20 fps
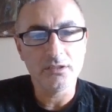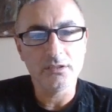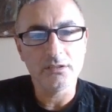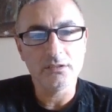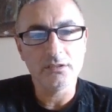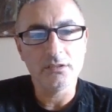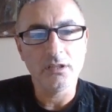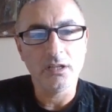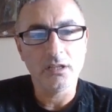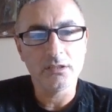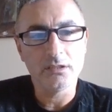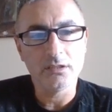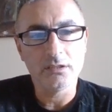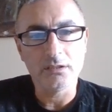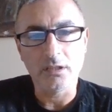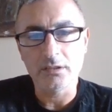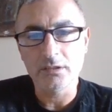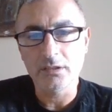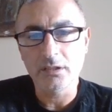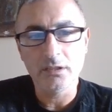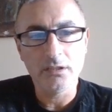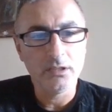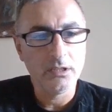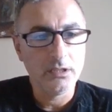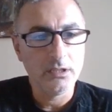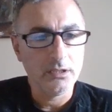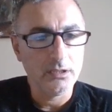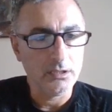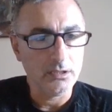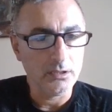E, ardından da
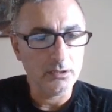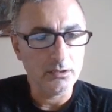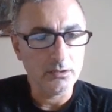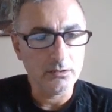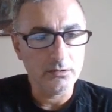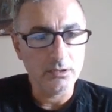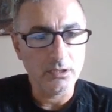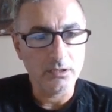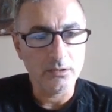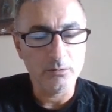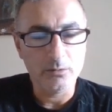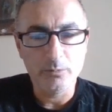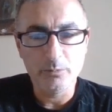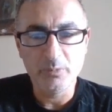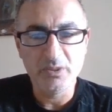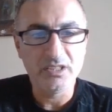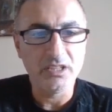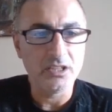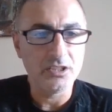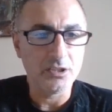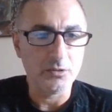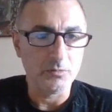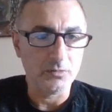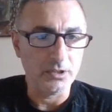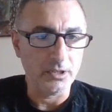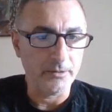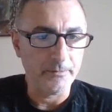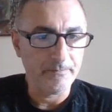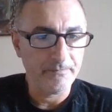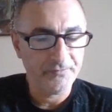e, yani 1
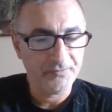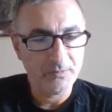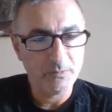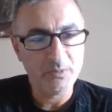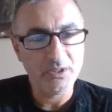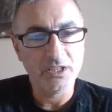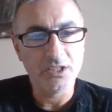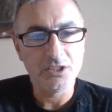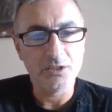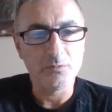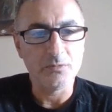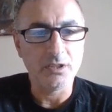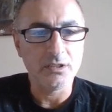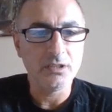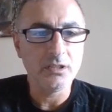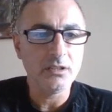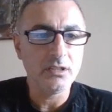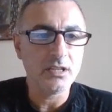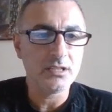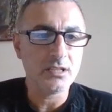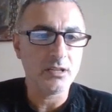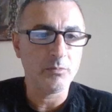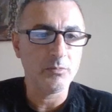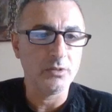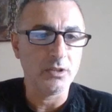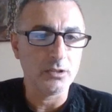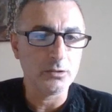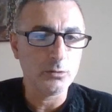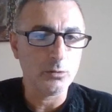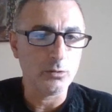Ekim'de 1 Ekim'de de
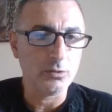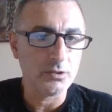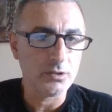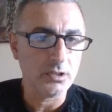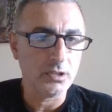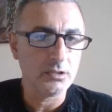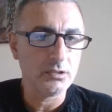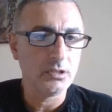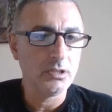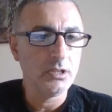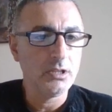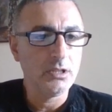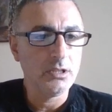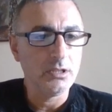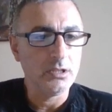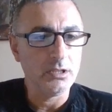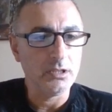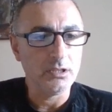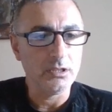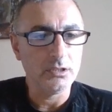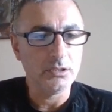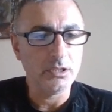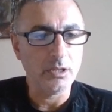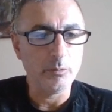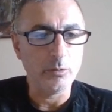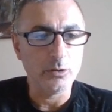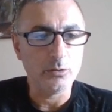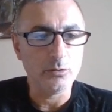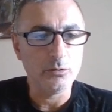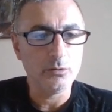hesaplarda olacak e,
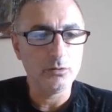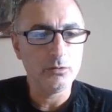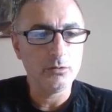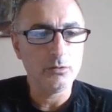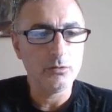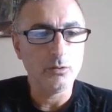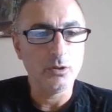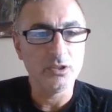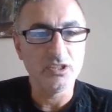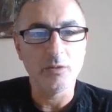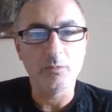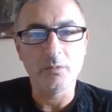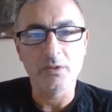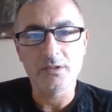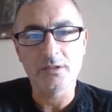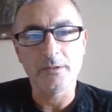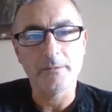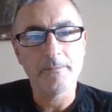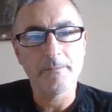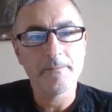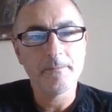temettü ödemesi.